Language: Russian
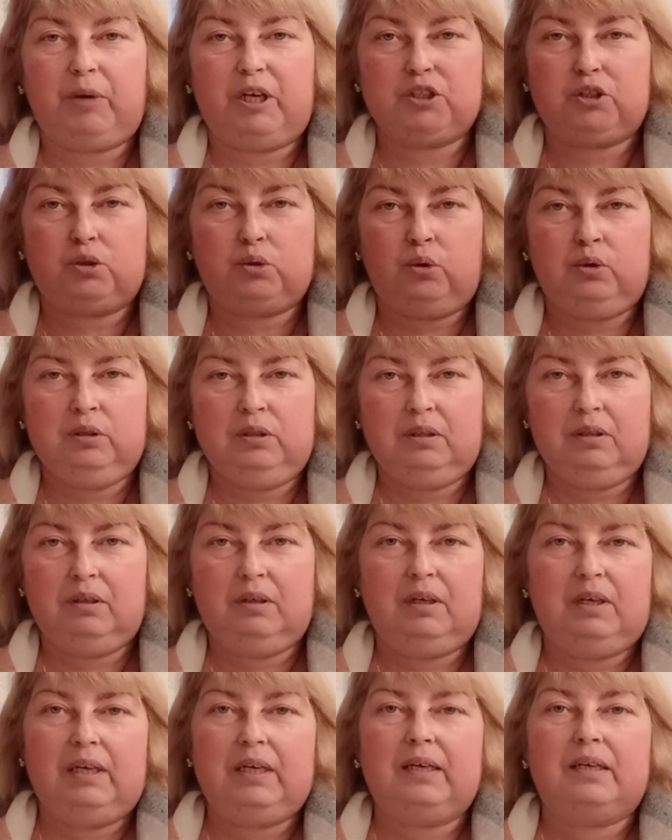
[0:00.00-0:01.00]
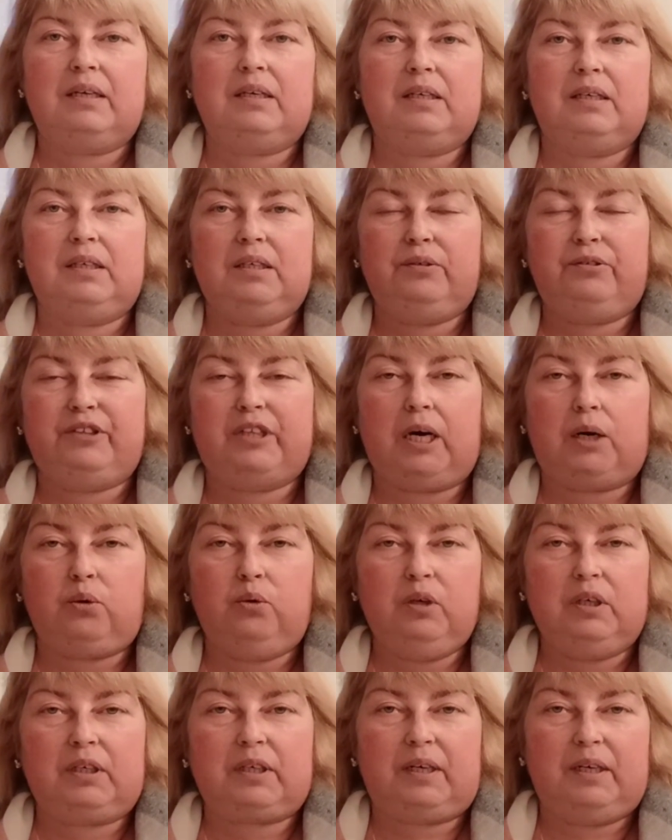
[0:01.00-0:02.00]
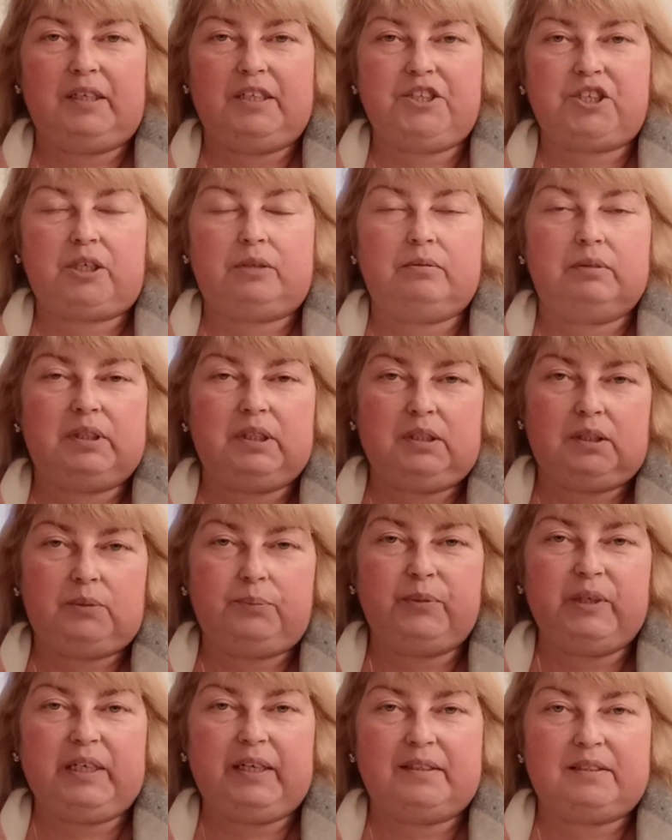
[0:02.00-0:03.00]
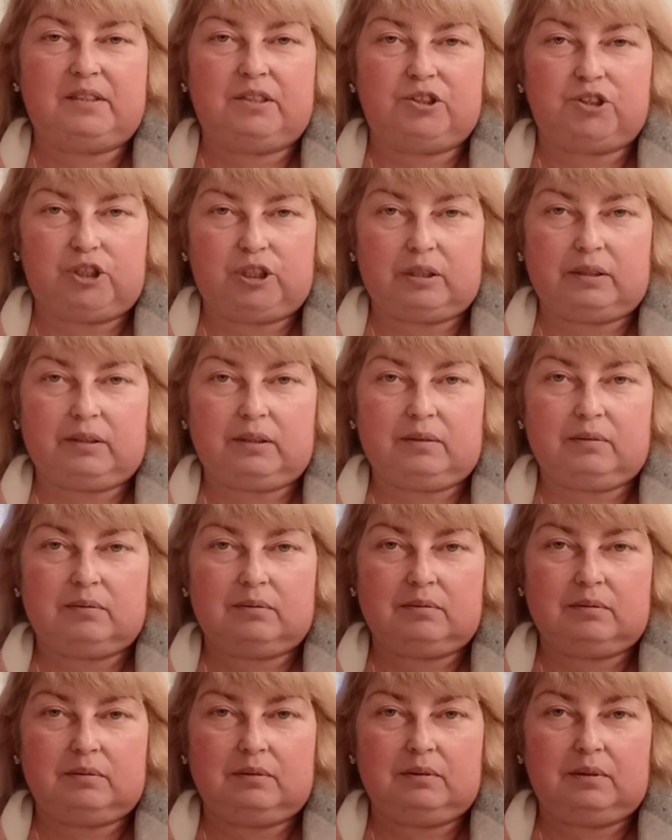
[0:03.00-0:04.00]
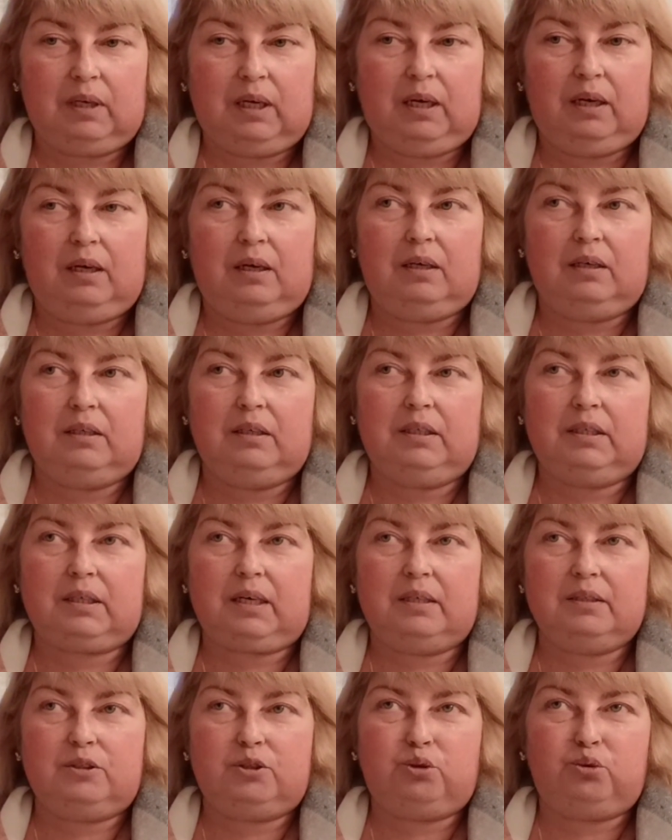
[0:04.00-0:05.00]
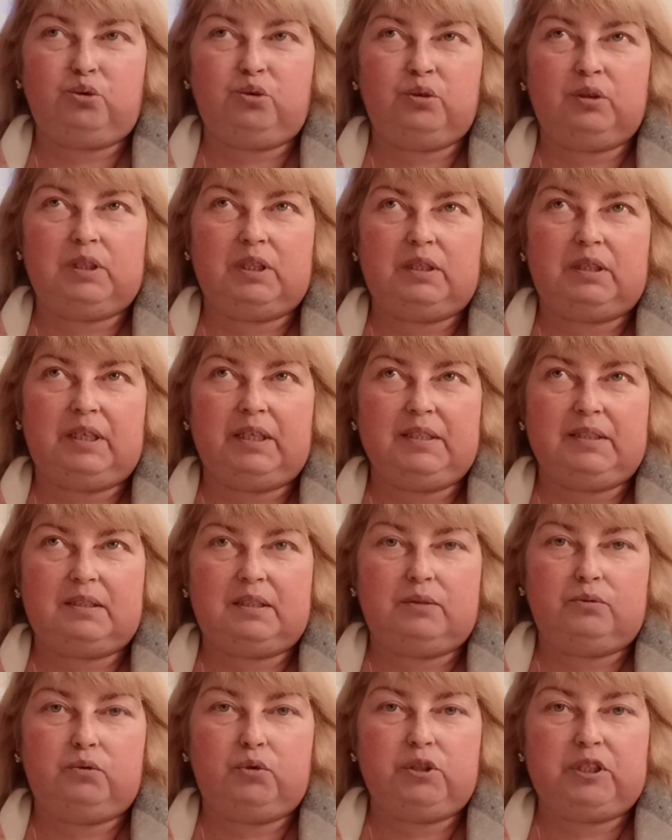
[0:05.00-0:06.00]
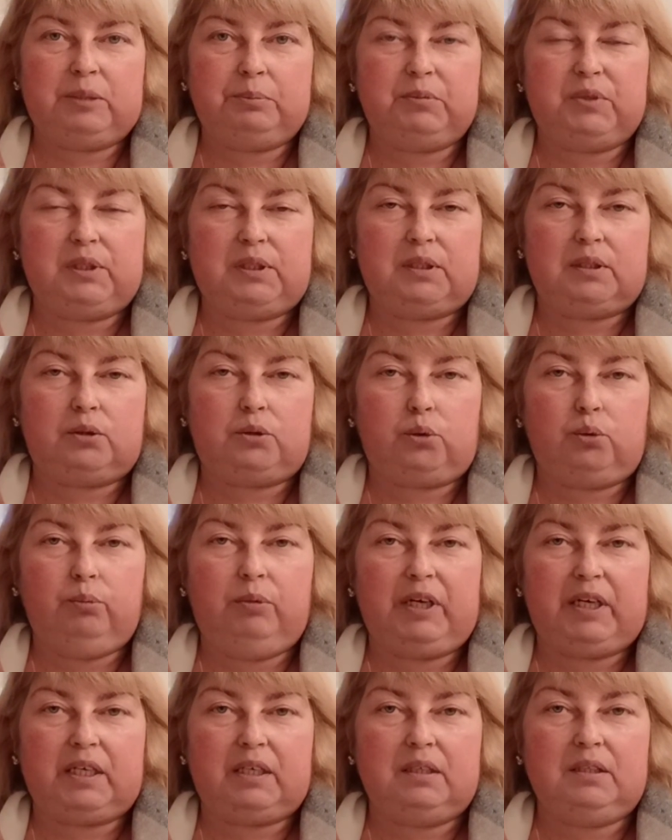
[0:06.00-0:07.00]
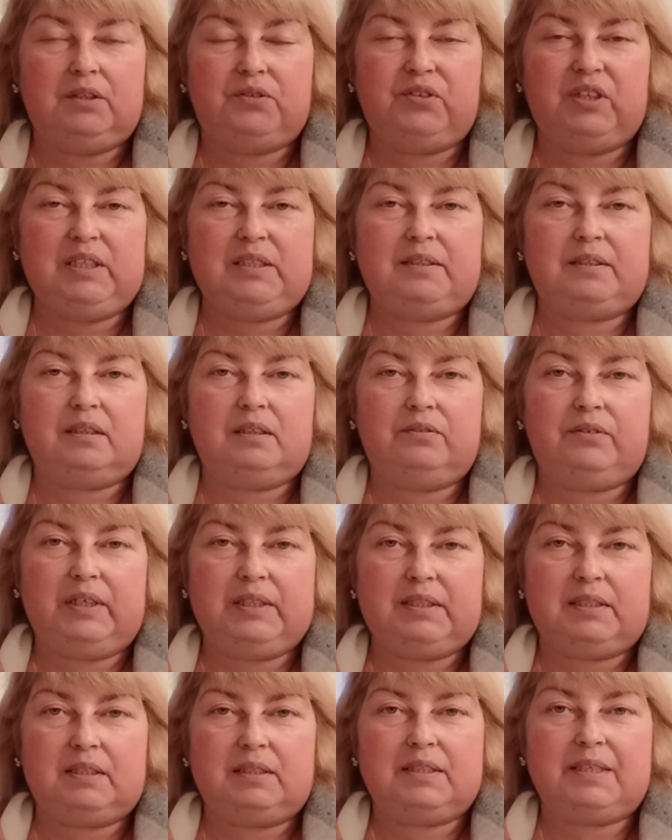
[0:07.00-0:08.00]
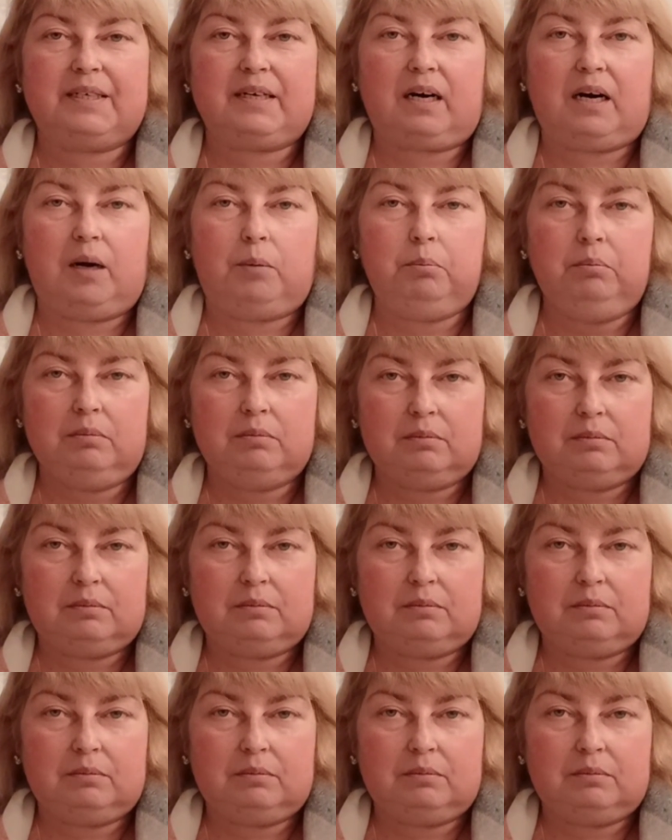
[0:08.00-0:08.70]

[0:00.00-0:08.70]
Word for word: Озон и второе крылечко вот этот магазинчик. Икра стоила 380 рублей, 220 грамм.